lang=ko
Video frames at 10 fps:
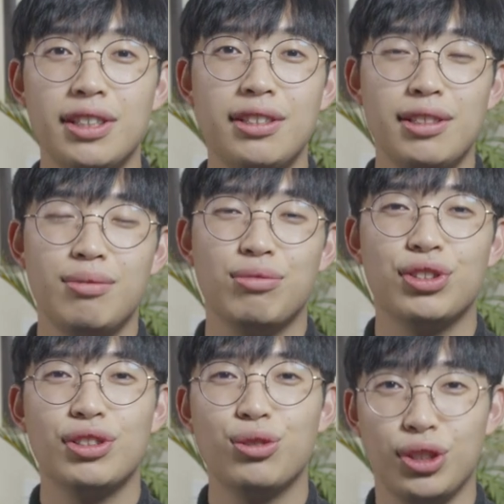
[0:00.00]
해드린
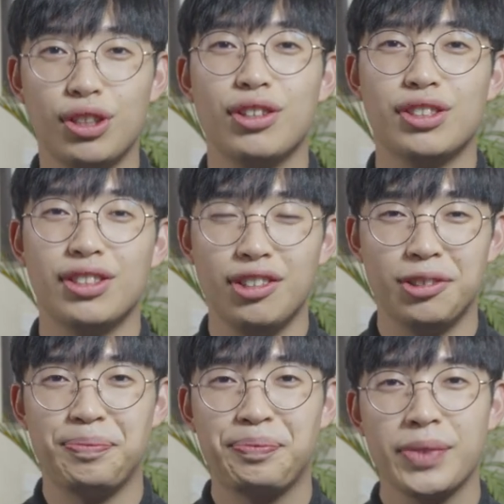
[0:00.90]
분들도
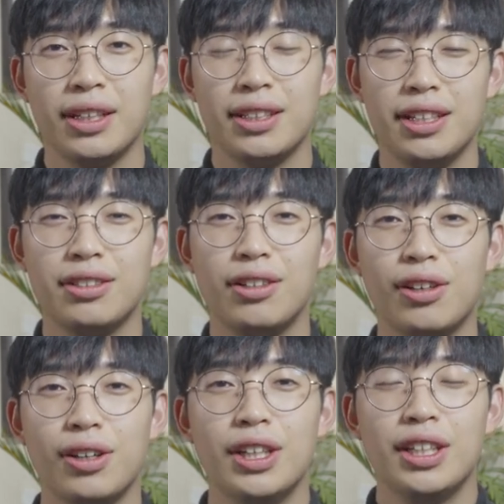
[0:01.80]
있었거든요.
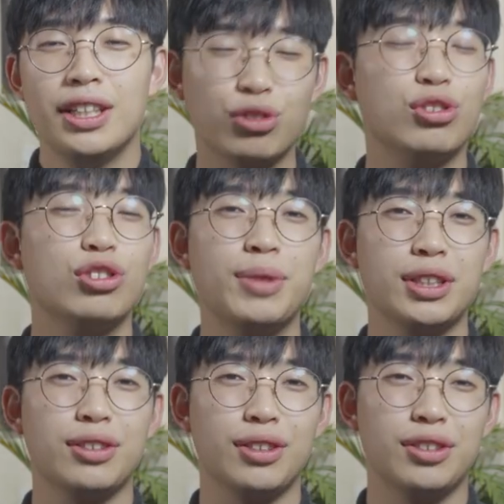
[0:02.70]
그래서
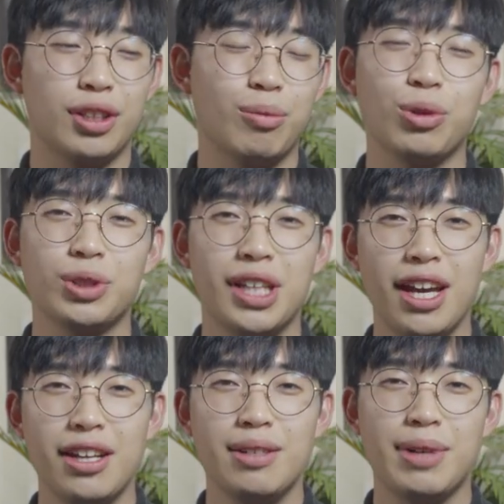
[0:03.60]
궁금하셨던 점, 또
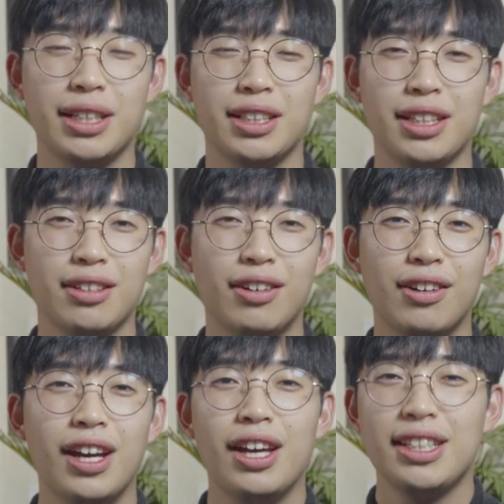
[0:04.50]
새해를
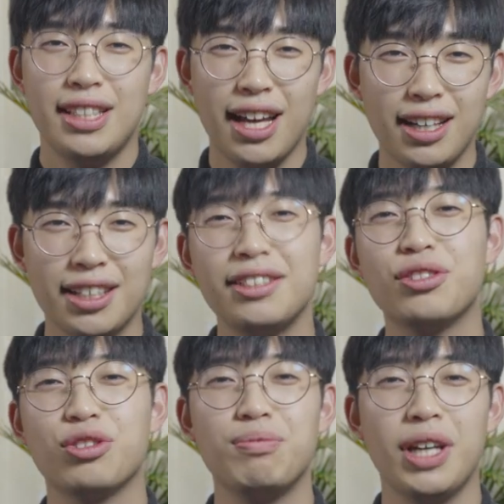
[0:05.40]
맞이해서 새
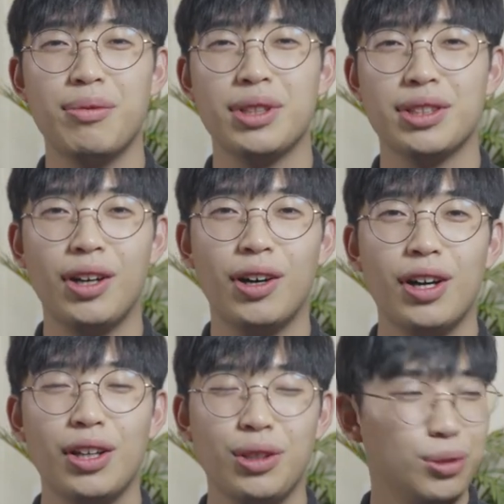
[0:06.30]
학기를 준비하면서
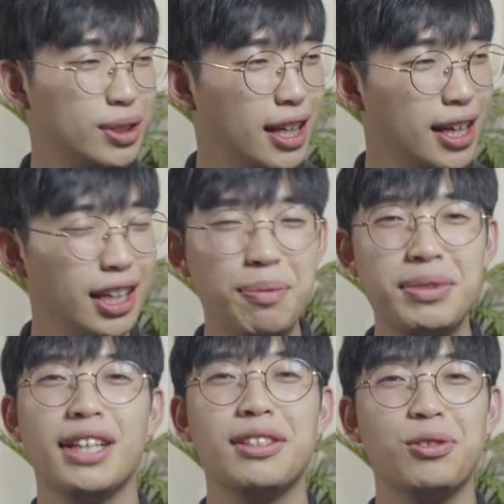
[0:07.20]
또 새
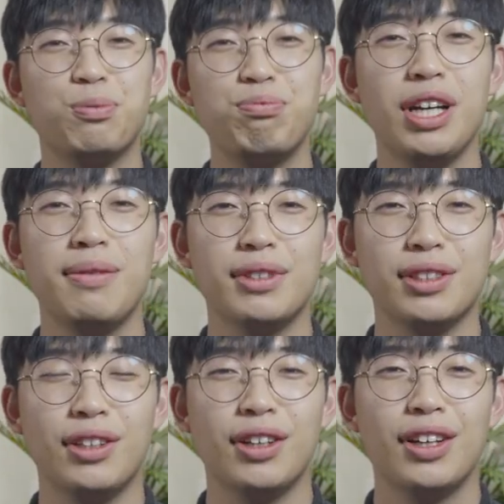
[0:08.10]
입사를
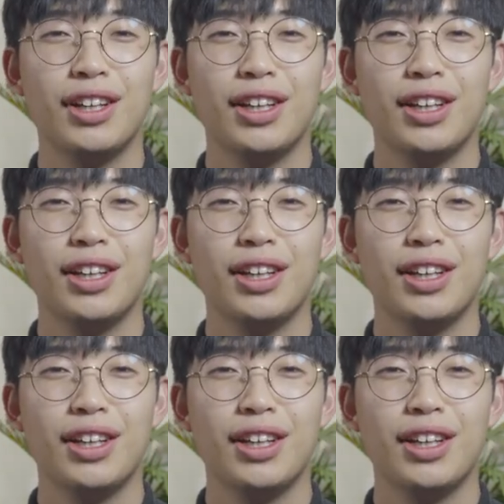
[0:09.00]
준비하면서